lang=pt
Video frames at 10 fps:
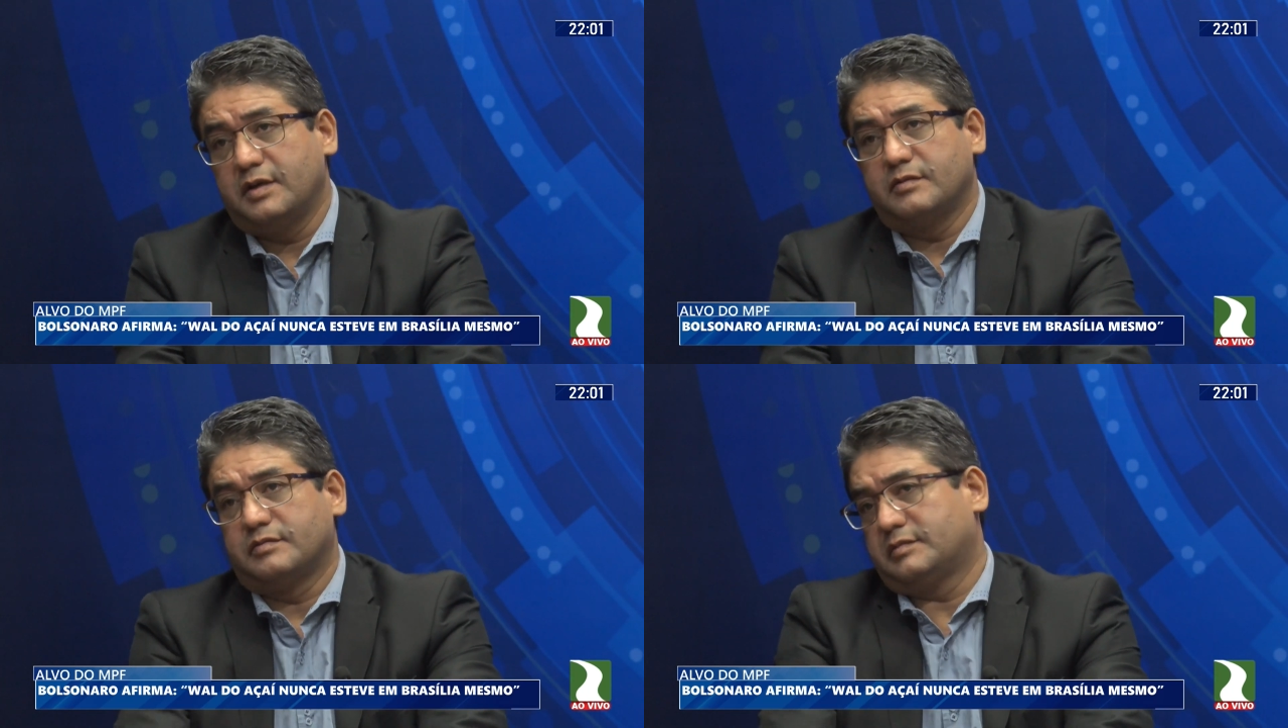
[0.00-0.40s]

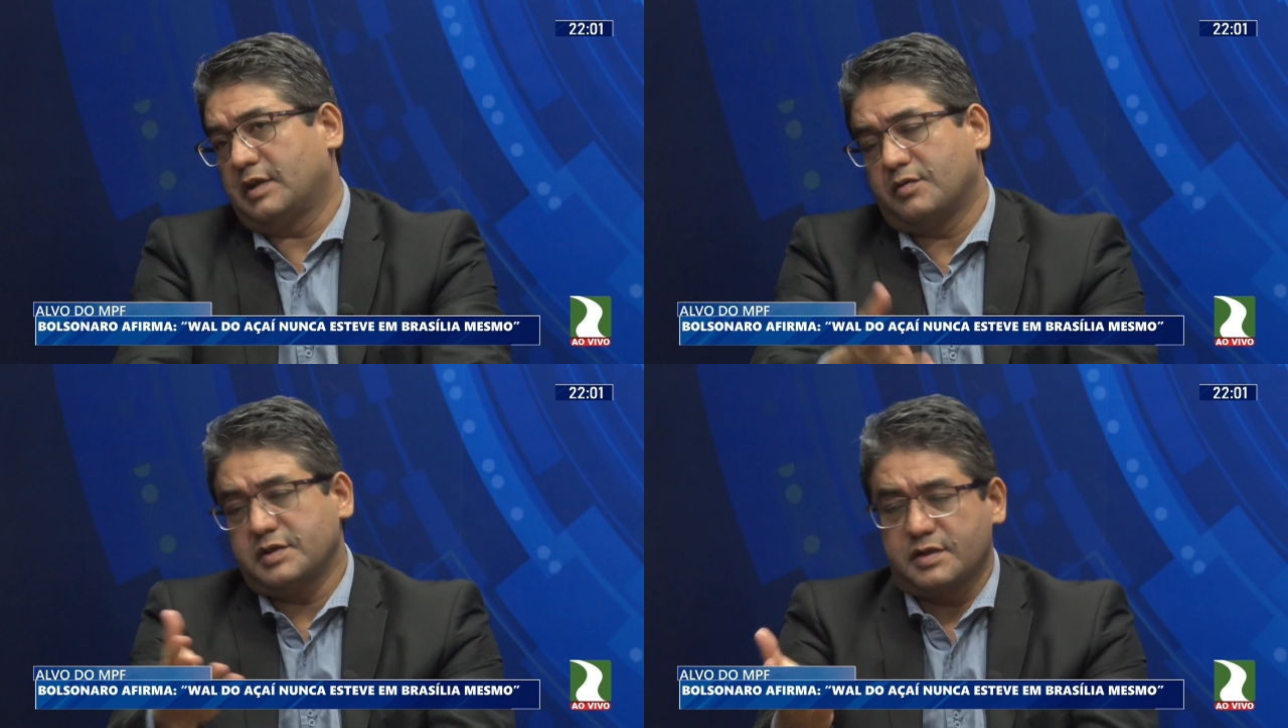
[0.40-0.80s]
Eu, tem
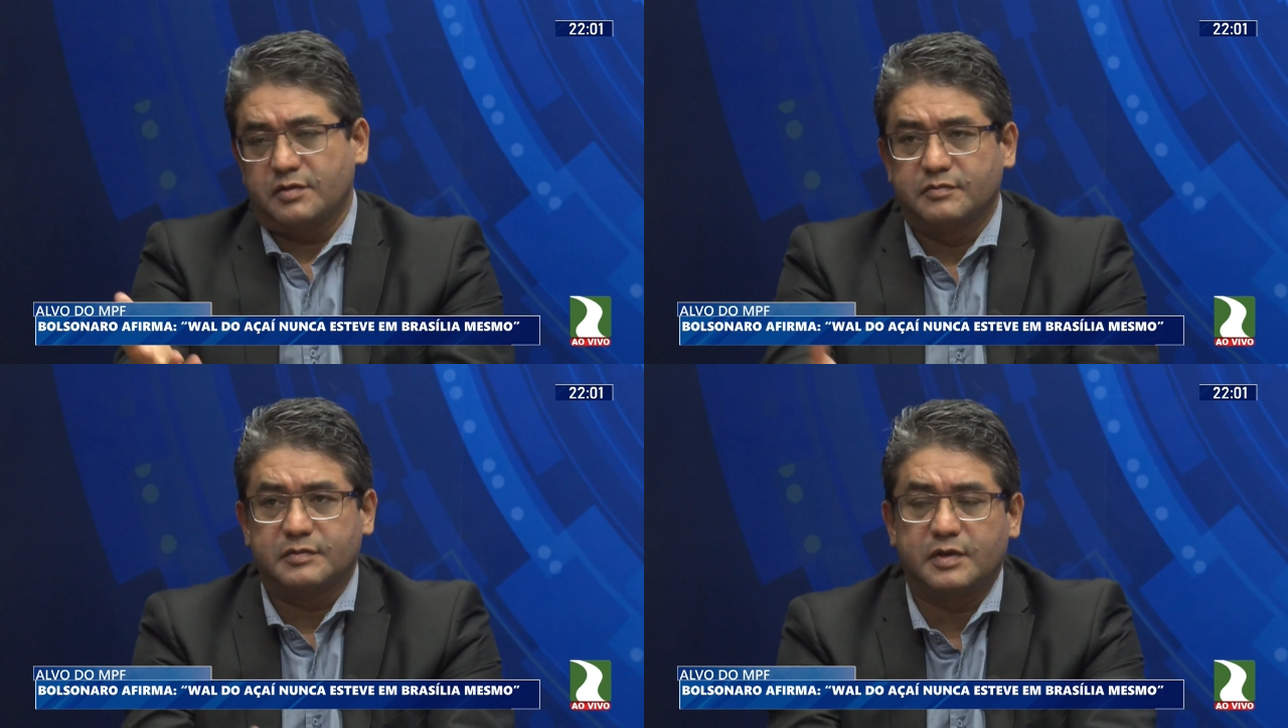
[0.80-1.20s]
coisa que
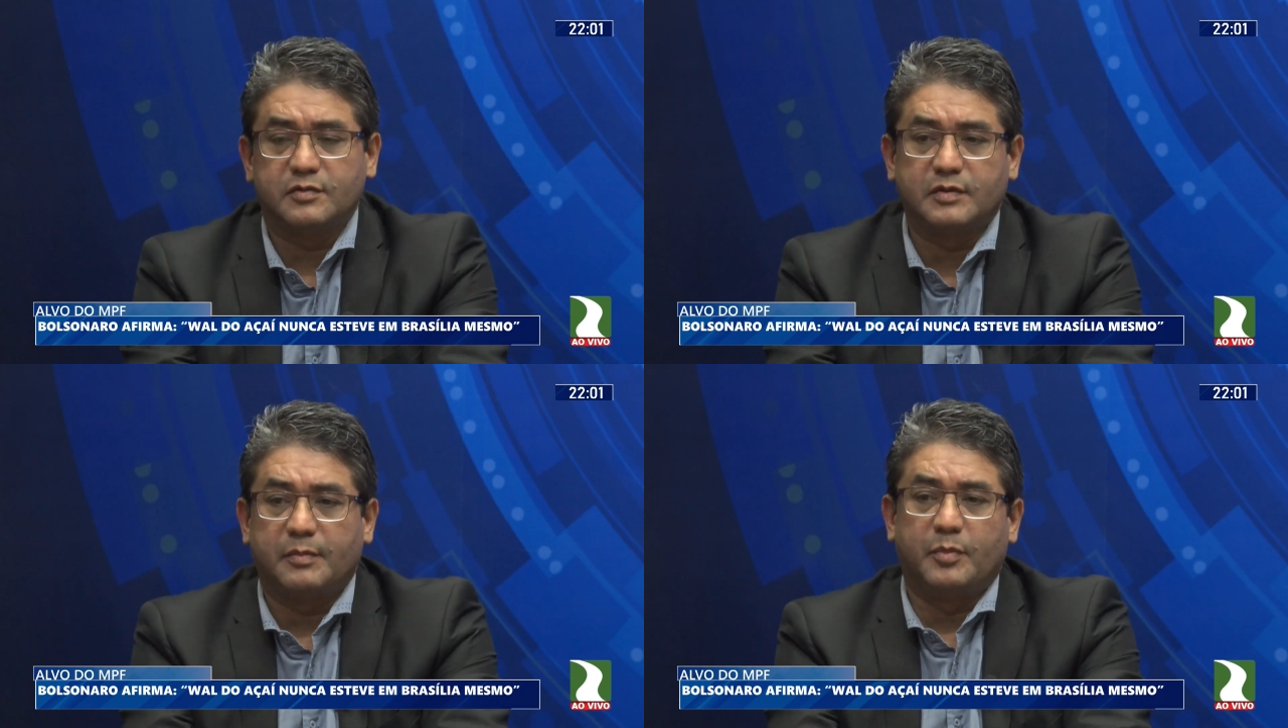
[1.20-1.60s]
eu, que
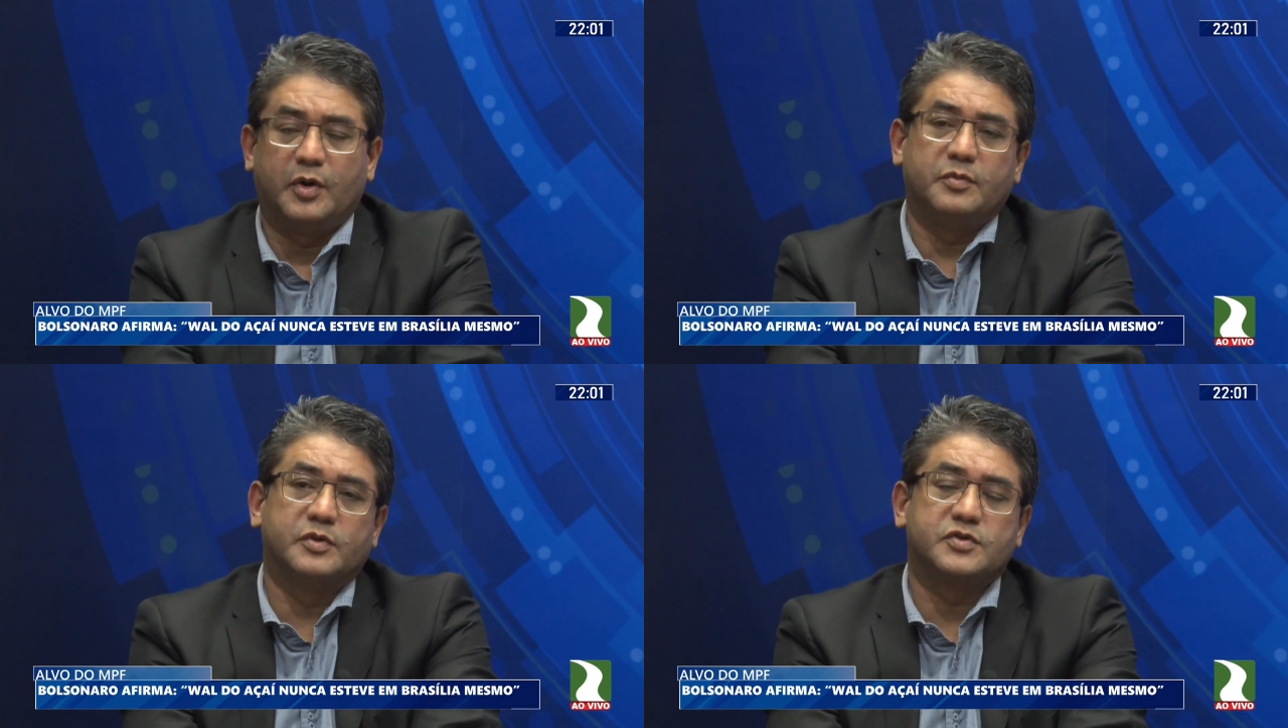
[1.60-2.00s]
eu
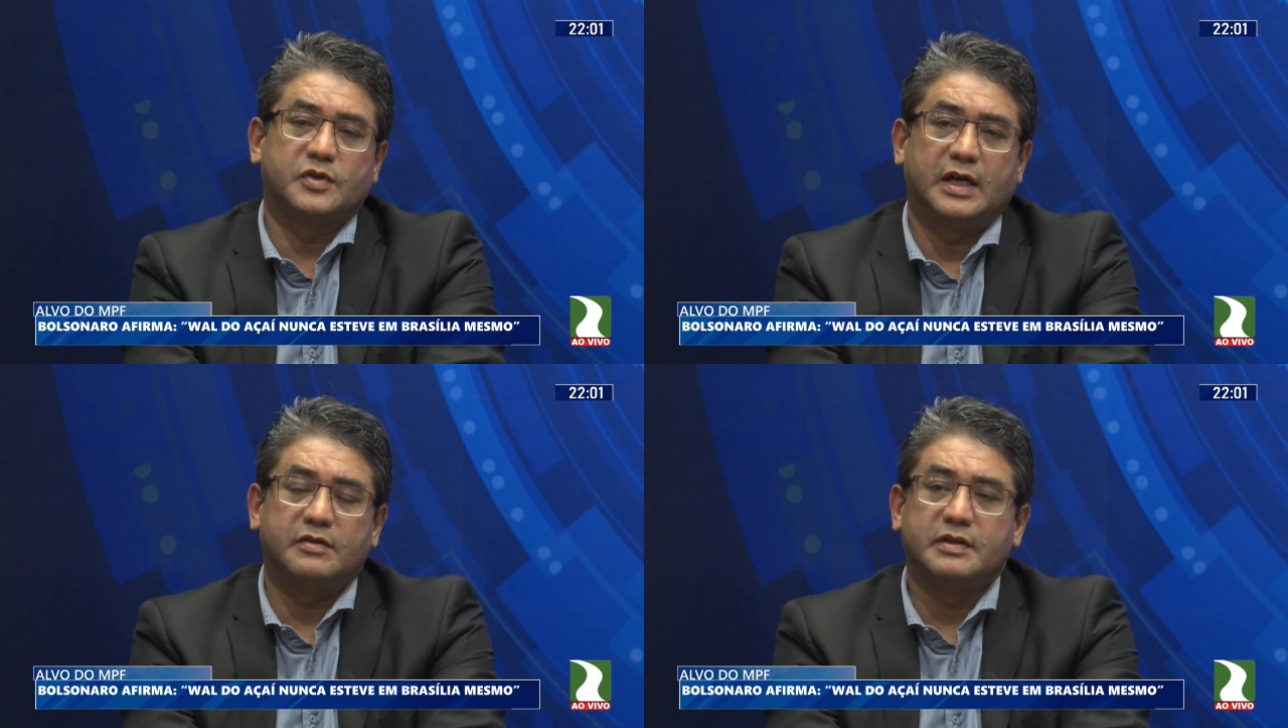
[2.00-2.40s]
apoio
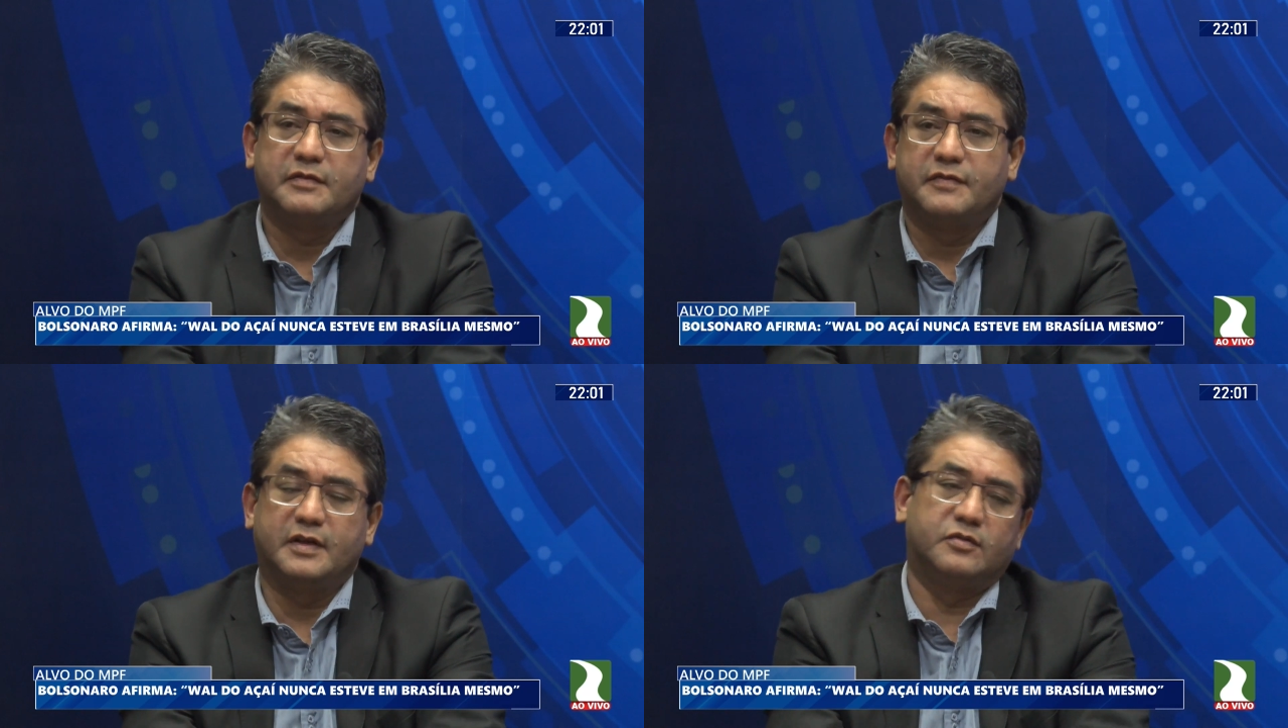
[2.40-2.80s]
Bolsonaro,
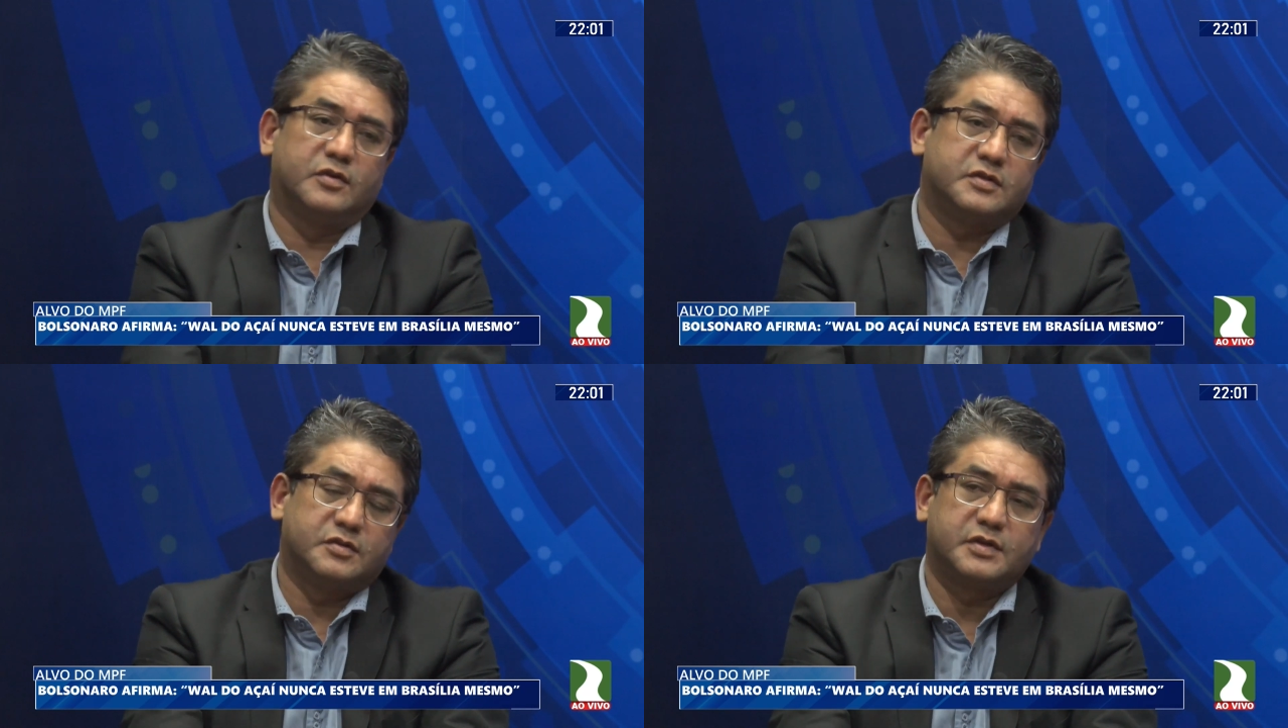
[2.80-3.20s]
defendo,
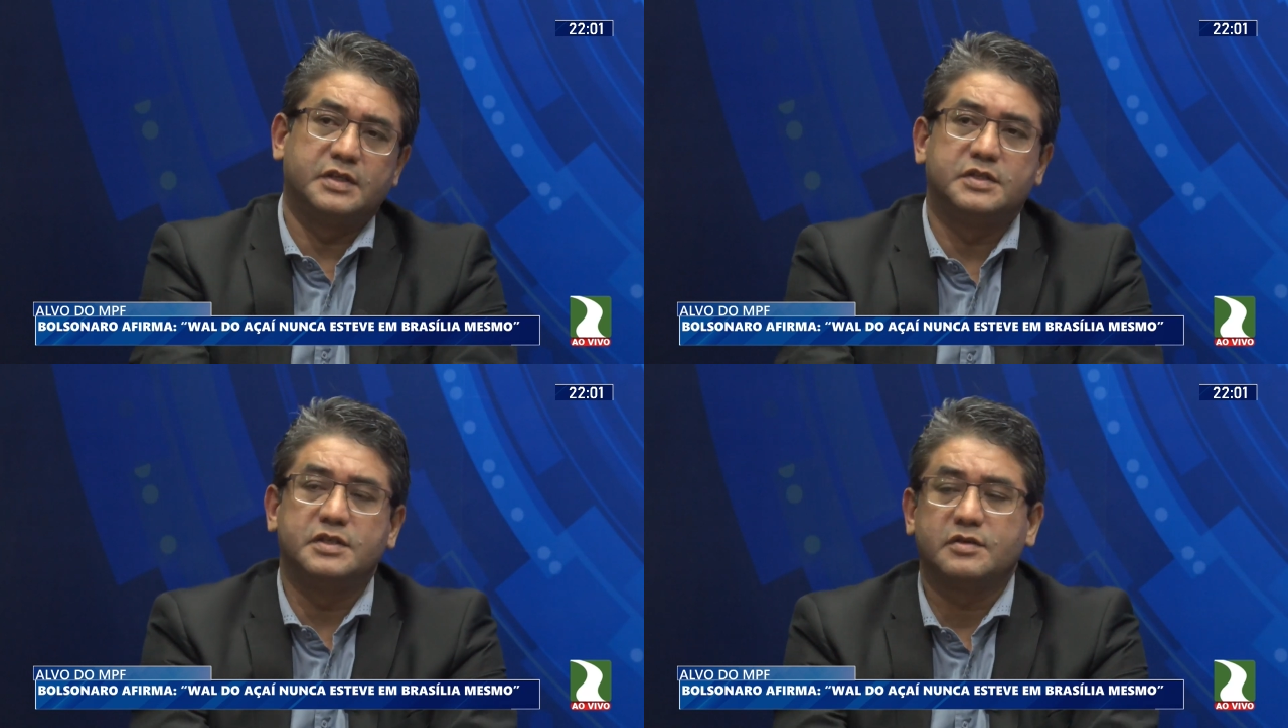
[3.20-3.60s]
outras eu
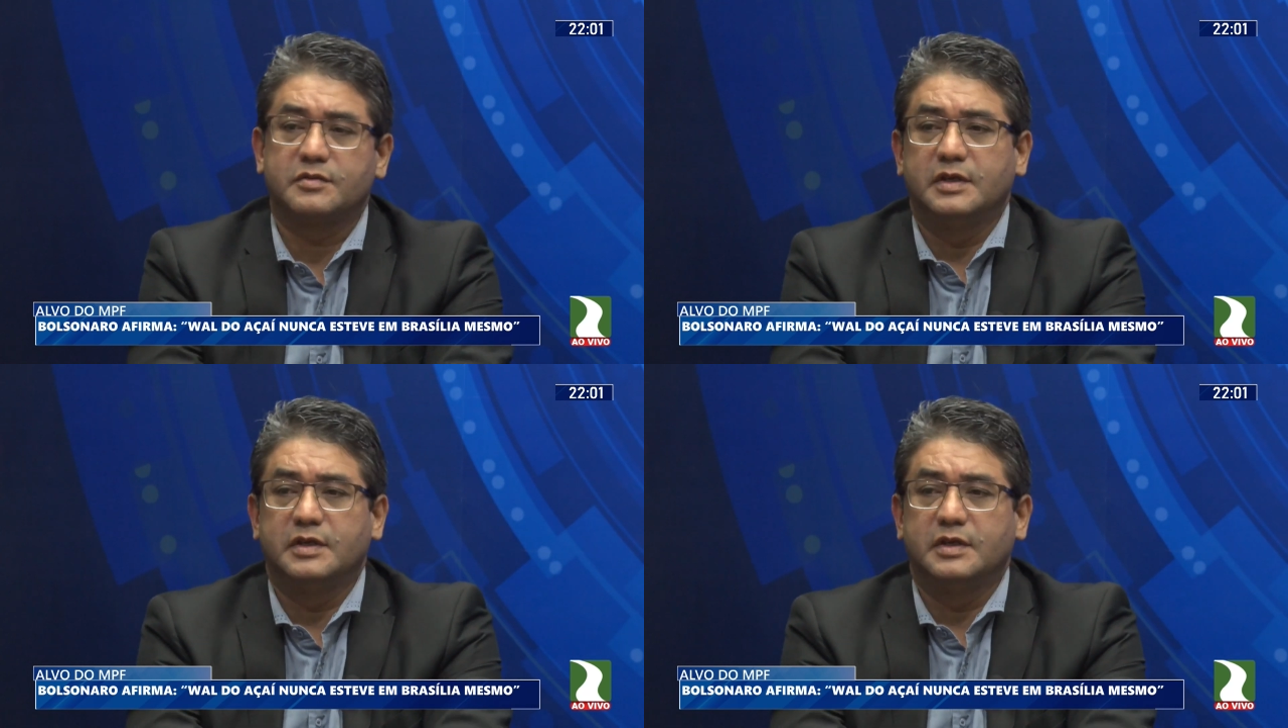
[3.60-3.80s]
critico,